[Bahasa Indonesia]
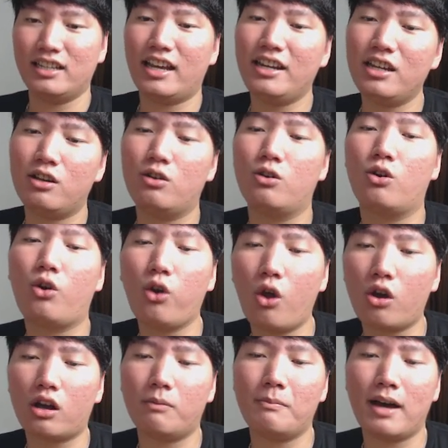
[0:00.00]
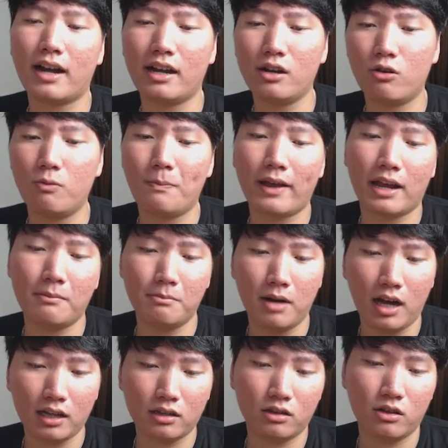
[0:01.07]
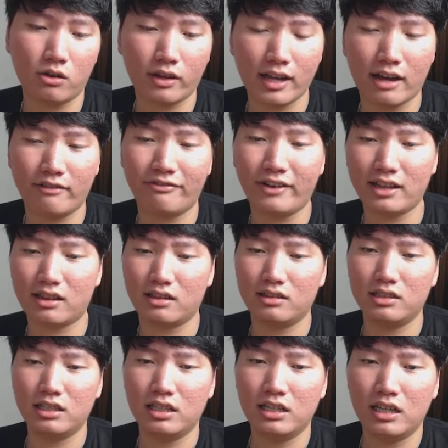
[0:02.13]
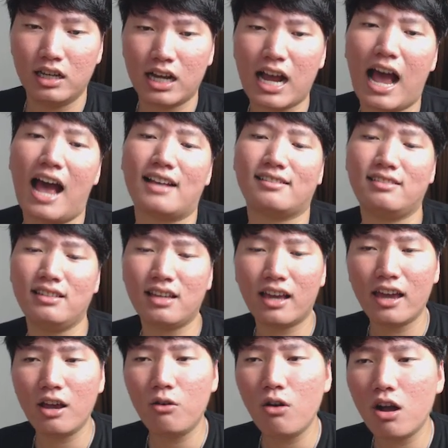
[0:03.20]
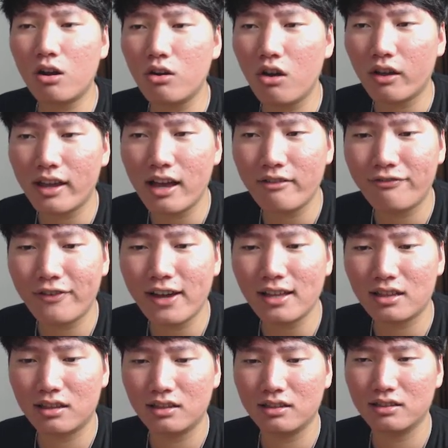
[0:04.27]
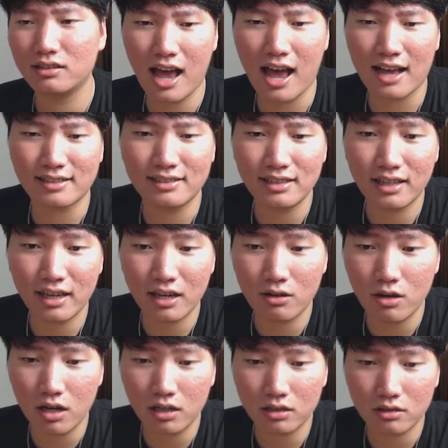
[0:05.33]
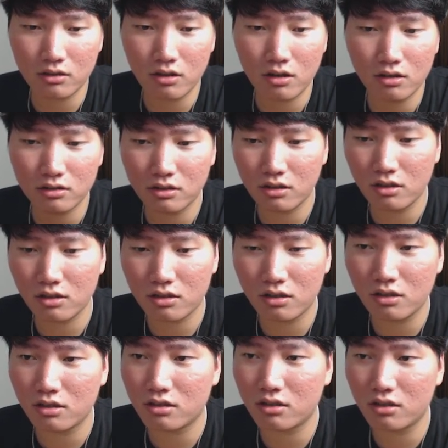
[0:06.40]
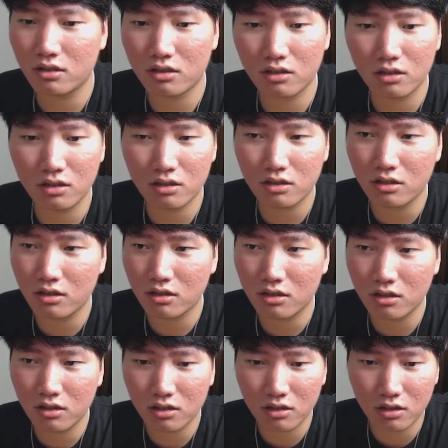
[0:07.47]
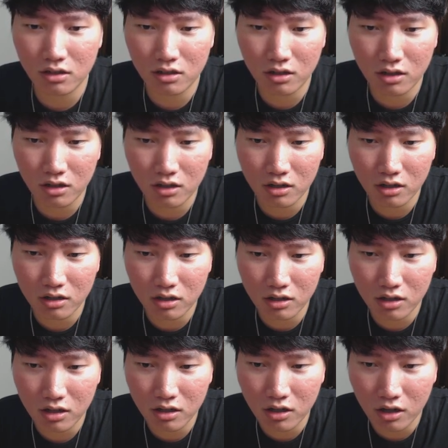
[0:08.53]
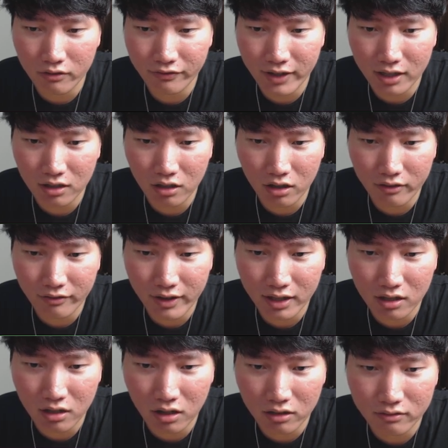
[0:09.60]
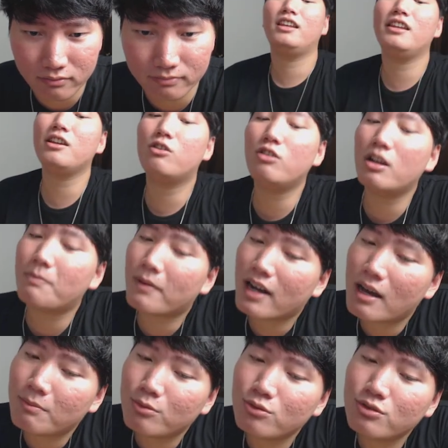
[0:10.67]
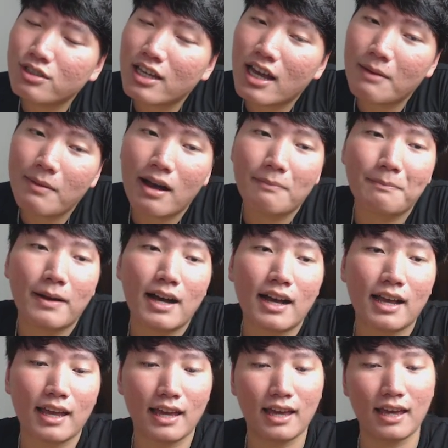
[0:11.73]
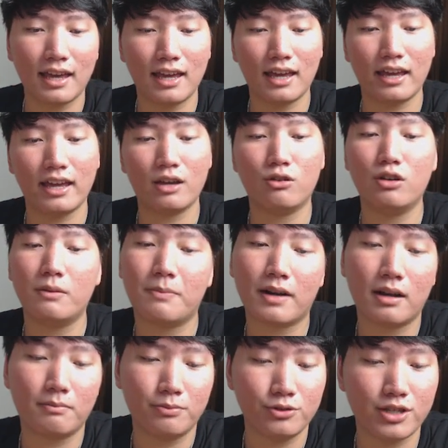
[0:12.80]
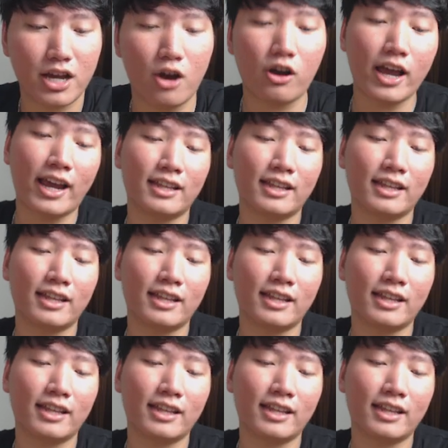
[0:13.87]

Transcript: Ya ini Glock kemarin nih gue pengen banget Glock yang fat kasih ke gue Glock yang fat kasih ke gue kok kok kok kok kok kok kok kok kok kok kok Glock fat Glock fat Glock ini gue udah pernah punya bapak ke gue udah pernah punya oke